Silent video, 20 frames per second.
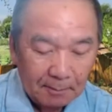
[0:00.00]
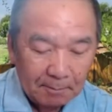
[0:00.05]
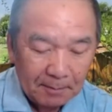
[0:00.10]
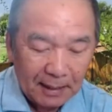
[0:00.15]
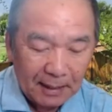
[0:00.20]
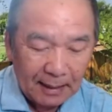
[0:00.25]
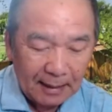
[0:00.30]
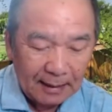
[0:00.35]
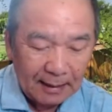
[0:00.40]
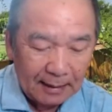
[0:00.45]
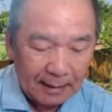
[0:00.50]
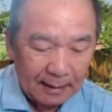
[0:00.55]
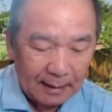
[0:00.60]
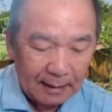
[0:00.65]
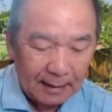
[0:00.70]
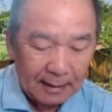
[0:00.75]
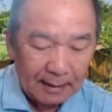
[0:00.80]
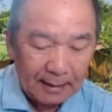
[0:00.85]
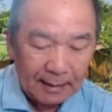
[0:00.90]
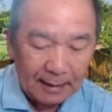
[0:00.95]
mà
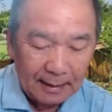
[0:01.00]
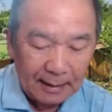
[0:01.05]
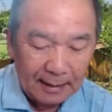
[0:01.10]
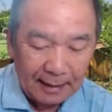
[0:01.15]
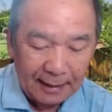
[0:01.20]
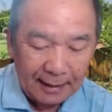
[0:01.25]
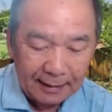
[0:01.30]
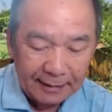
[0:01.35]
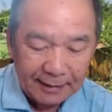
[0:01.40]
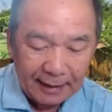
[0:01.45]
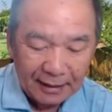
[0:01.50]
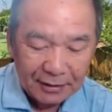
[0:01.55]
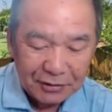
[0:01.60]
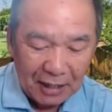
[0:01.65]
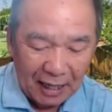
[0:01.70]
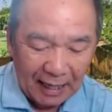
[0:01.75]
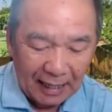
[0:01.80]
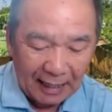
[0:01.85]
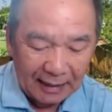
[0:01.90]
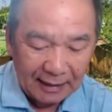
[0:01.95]
lì ta
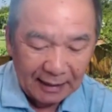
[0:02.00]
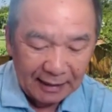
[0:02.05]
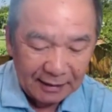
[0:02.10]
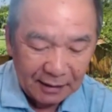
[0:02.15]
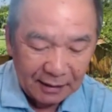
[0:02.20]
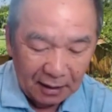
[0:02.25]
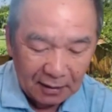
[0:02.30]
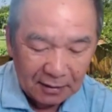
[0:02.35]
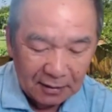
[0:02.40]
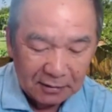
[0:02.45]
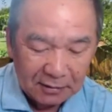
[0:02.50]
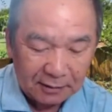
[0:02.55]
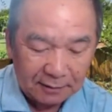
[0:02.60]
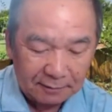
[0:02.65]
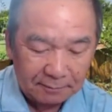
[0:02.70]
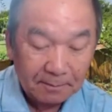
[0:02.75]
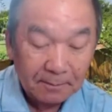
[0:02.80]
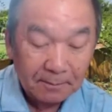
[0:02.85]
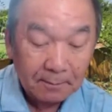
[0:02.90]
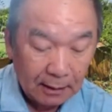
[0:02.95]
trả lên tờ
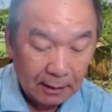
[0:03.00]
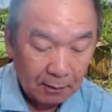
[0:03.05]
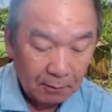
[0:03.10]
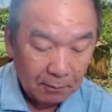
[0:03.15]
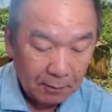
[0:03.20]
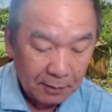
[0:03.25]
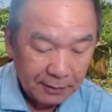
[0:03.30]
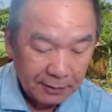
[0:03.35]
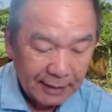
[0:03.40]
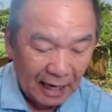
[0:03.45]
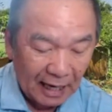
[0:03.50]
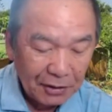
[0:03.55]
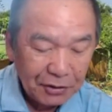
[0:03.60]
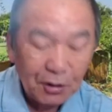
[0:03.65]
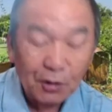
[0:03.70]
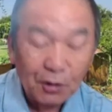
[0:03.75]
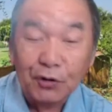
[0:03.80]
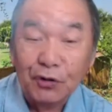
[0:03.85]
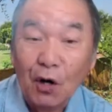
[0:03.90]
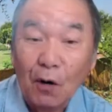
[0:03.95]
trả
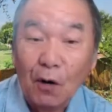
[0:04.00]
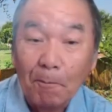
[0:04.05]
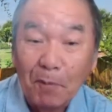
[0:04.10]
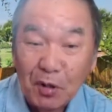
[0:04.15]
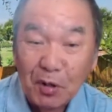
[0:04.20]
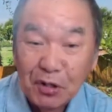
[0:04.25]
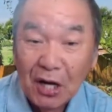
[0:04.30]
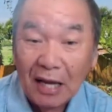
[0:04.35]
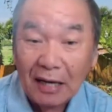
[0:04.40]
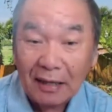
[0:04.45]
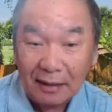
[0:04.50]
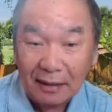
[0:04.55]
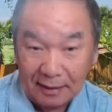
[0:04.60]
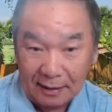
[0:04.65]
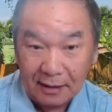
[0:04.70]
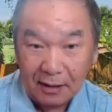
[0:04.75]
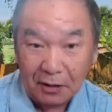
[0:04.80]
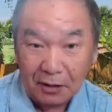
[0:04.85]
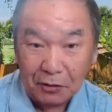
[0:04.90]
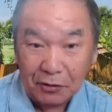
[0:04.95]
chỗ trâu bơ sen
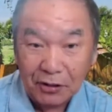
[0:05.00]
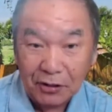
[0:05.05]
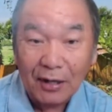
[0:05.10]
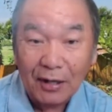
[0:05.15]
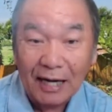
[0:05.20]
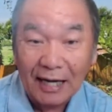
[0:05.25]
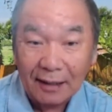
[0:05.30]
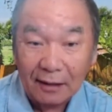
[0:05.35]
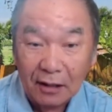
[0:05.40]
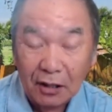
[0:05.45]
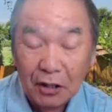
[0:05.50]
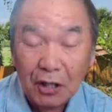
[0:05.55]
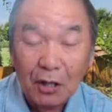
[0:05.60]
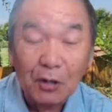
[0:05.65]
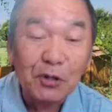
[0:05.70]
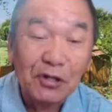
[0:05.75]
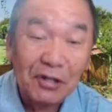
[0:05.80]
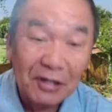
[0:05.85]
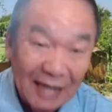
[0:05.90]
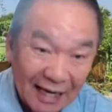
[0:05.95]
đợi cho nên đợi
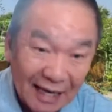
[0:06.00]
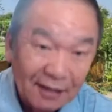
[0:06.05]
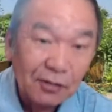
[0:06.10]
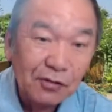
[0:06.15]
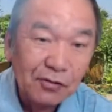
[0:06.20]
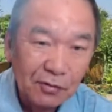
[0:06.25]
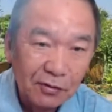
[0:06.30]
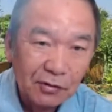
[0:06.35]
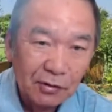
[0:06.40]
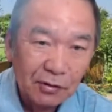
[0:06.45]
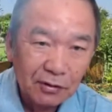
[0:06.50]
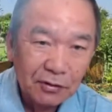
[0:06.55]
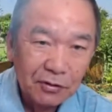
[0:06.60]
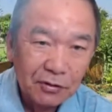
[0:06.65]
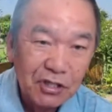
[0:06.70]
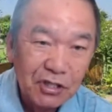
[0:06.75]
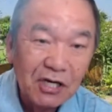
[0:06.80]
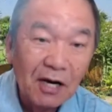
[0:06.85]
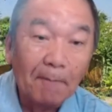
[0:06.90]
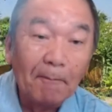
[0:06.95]
giờ xin năng sự
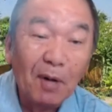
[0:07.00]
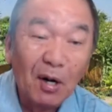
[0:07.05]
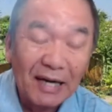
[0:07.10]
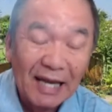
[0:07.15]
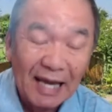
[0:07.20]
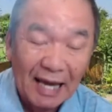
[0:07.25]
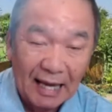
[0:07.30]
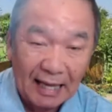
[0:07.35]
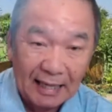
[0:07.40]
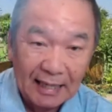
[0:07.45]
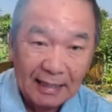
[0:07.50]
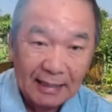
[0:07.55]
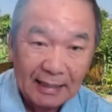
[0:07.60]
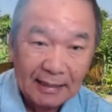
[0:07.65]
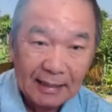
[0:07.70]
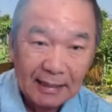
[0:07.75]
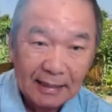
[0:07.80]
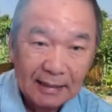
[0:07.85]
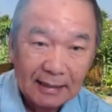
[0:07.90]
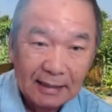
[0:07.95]
chia bao nhiêu
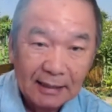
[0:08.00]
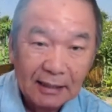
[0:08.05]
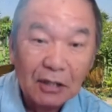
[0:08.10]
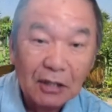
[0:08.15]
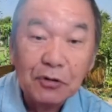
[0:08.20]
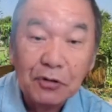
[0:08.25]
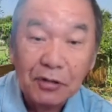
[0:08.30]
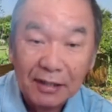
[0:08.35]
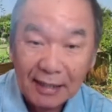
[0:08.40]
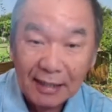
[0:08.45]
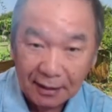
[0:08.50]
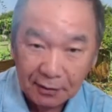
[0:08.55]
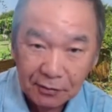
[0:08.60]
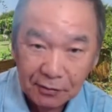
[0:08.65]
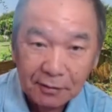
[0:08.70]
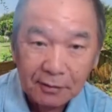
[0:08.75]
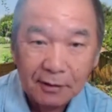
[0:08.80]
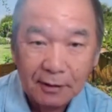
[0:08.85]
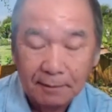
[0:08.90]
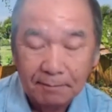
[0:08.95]
giờ xin năng
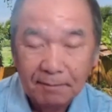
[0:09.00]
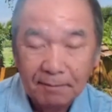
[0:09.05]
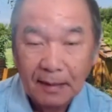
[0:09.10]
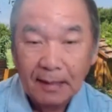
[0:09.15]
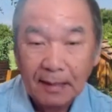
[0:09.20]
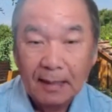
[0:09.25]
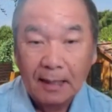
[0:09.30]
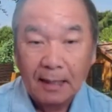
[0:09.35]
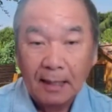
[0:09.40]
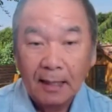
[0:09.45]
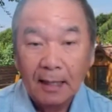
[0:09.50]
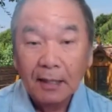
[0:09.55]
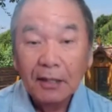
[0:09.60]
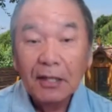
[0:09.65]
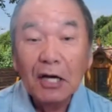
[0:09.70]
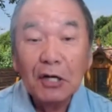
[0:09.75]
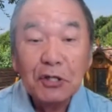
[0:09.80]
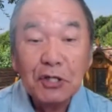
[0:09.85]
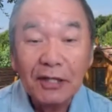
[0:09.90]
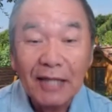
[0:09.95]
sự
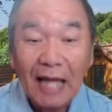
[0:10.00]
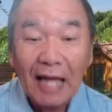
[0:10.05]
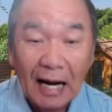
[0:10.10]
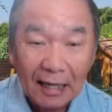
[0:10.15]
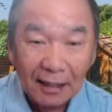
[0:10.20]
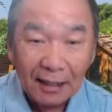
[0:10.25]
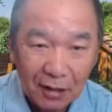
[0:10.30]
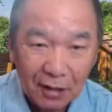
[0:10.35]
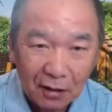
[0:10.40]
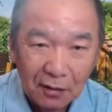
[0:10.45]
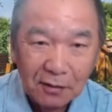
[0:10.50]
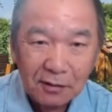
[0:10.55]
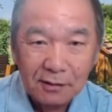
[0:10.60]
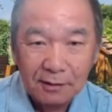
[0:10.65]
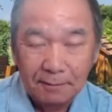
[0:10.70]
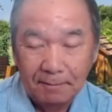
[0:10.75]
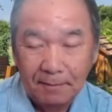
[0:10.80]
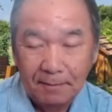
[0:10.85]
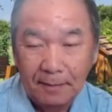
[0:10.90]
thế chỉ ta lên tờ